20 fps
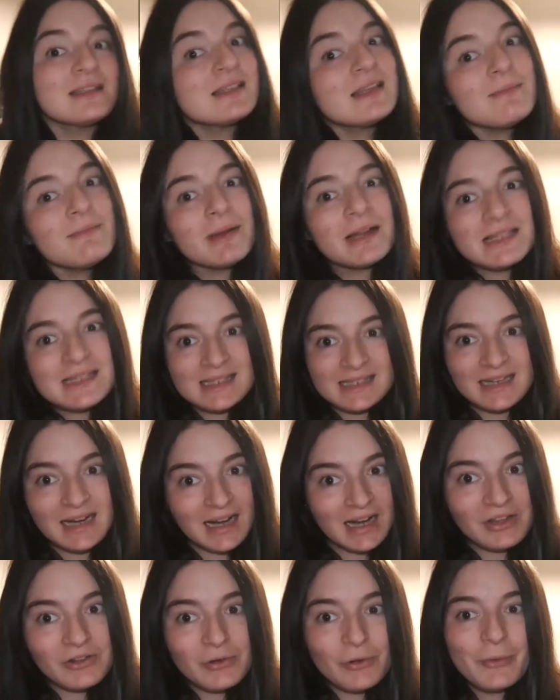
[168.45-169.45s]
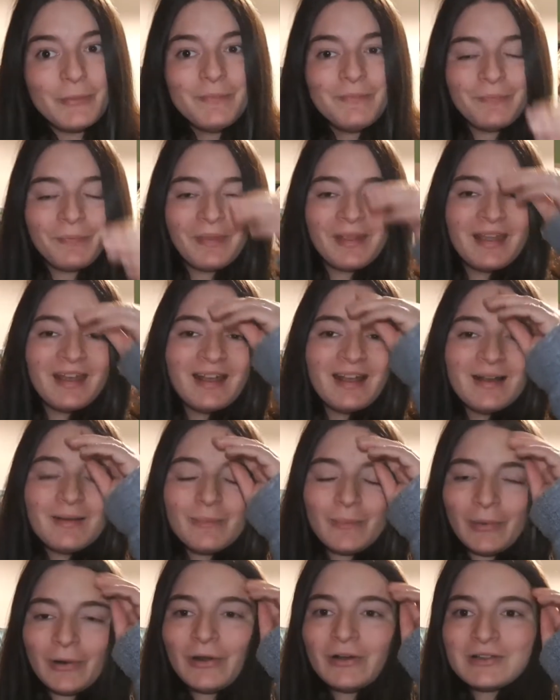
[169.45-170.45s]
Sembra strano,
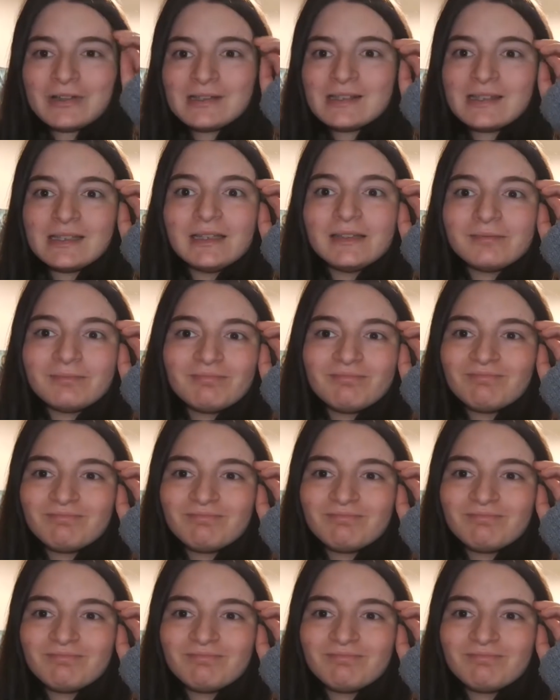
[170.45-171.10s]
però sì,